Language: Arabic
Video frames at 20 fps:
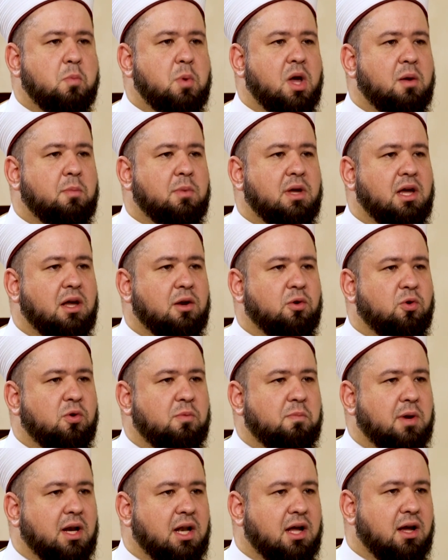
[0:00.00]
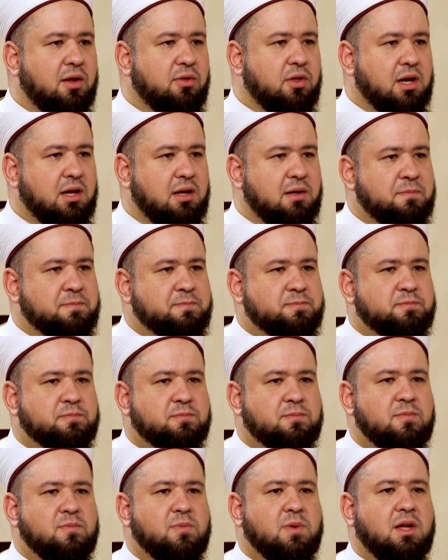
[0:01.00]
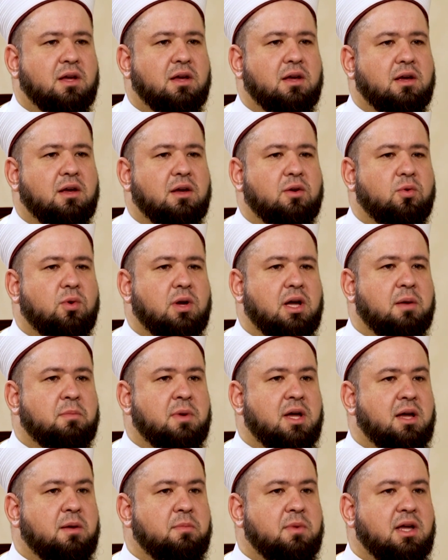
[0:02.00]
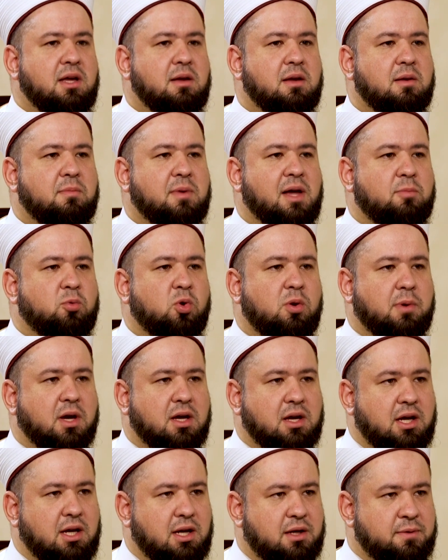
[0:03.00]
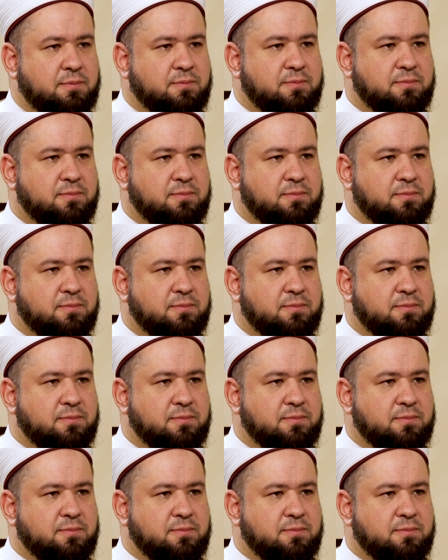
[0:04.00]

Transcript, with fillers: أمامي القبة الخضراء وأمامي باب البقيع